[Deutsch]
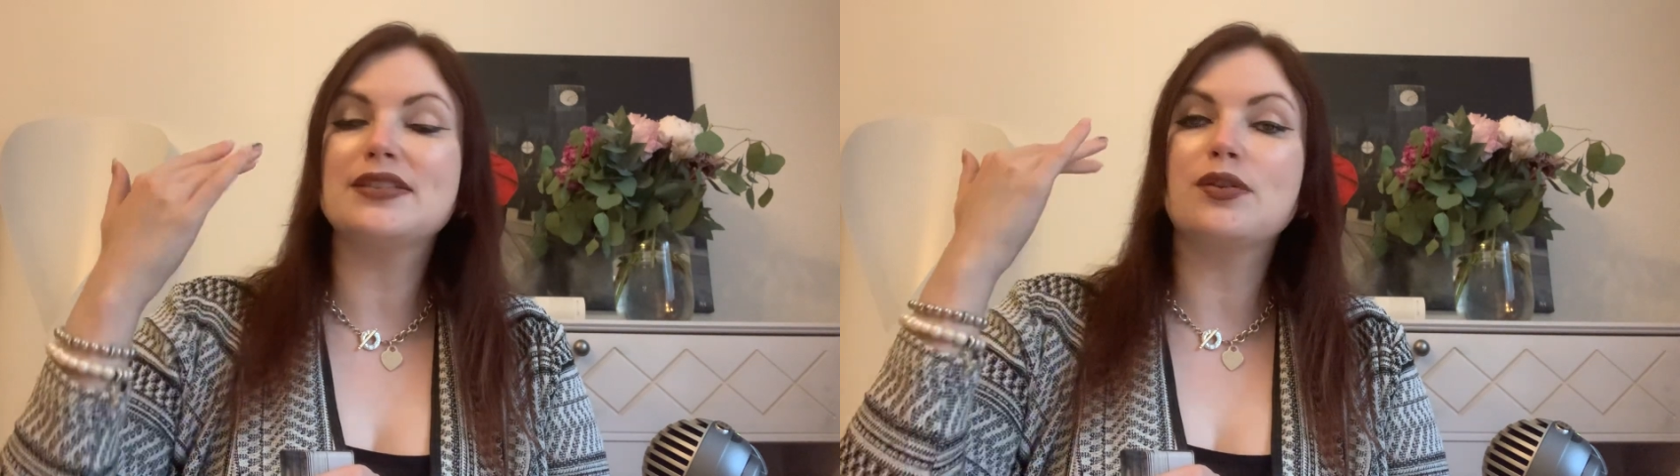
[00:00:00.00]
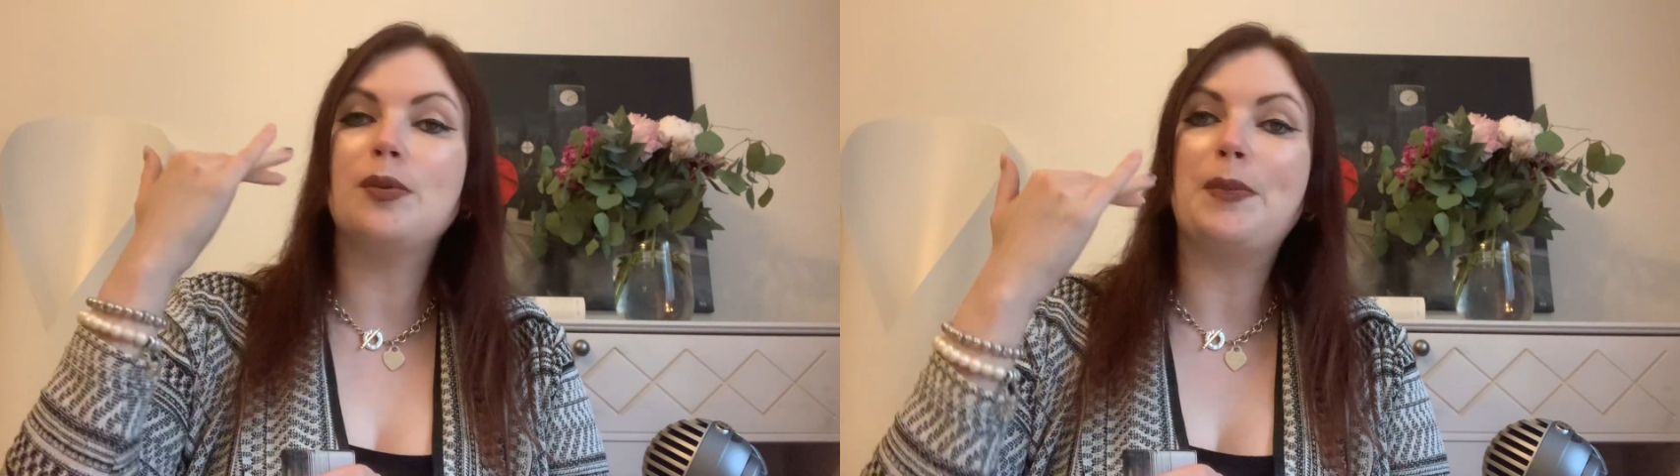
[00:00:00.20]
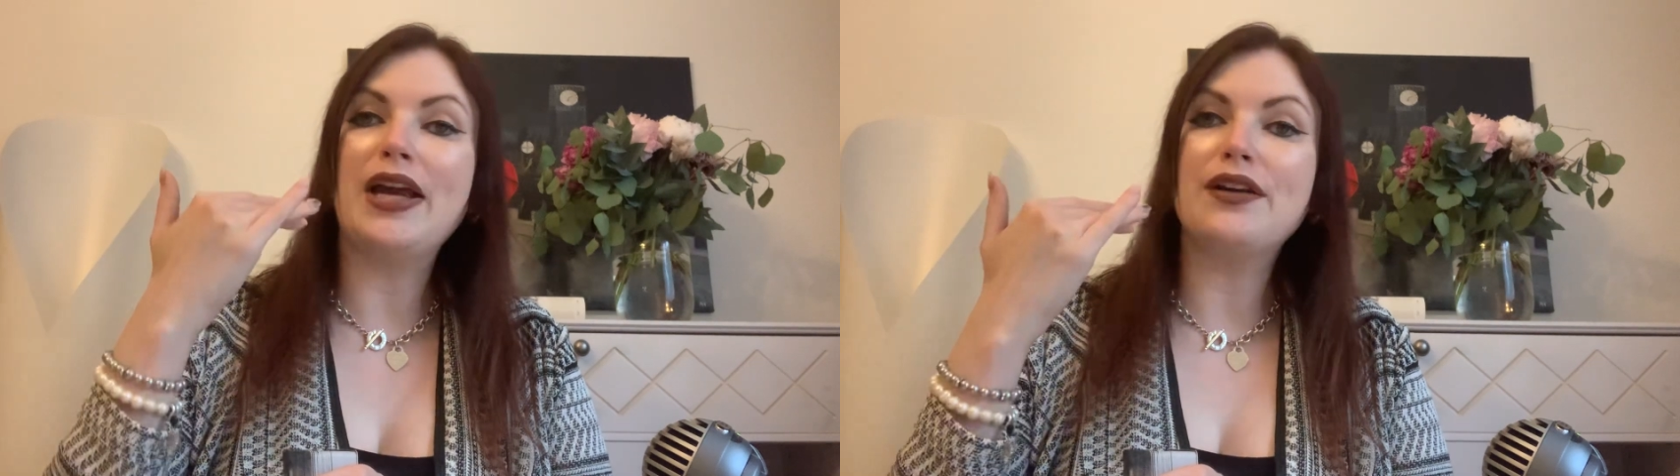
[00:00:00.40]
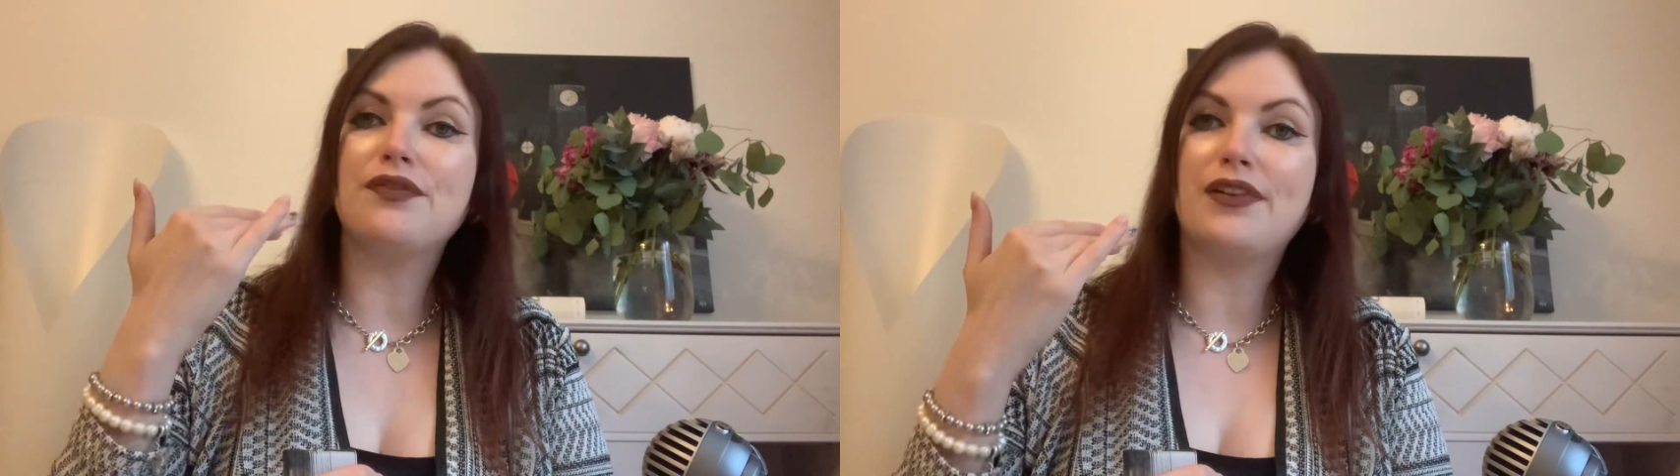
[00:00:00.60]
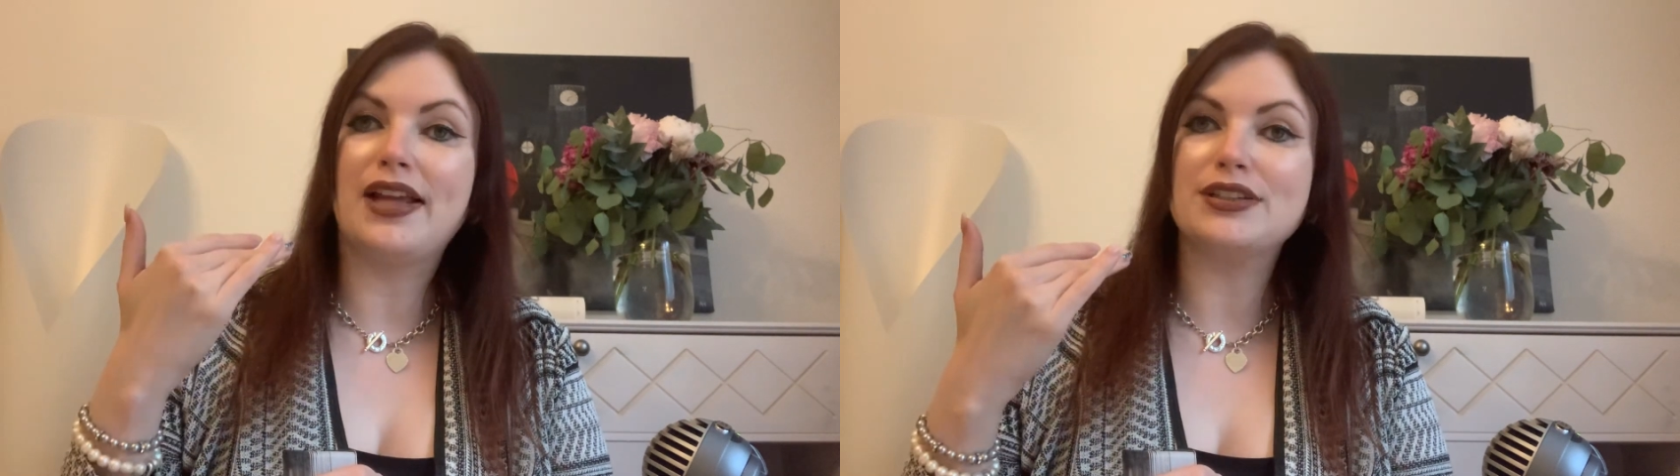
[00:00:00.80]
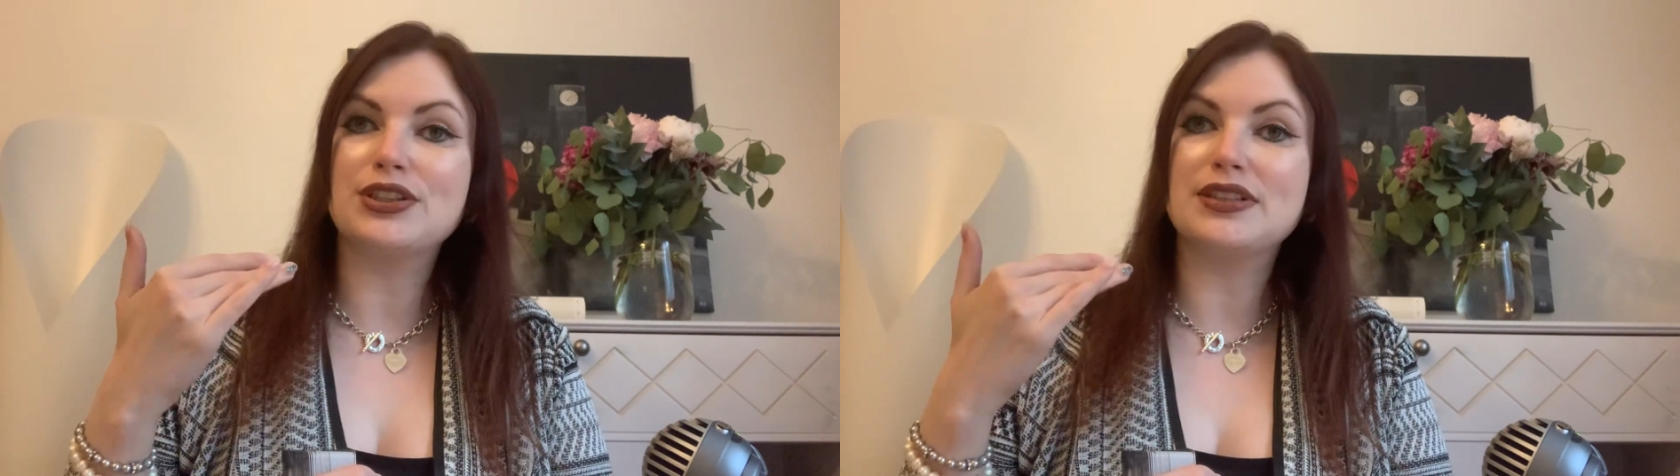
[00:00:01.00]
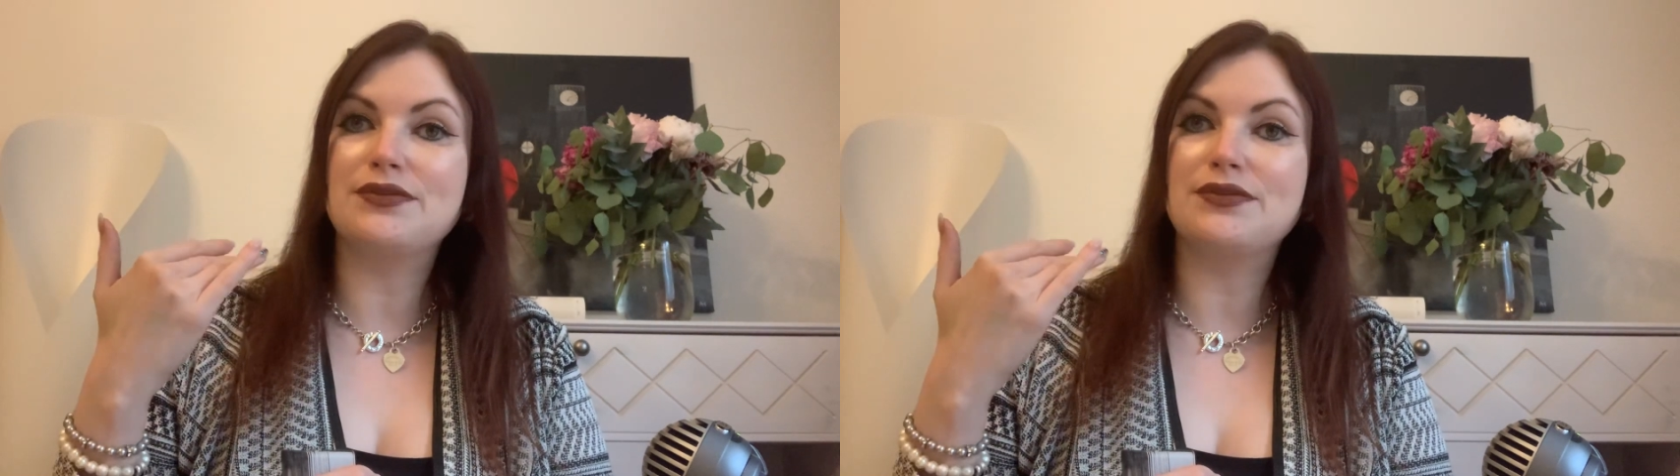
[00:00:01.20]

so eine Backflashes,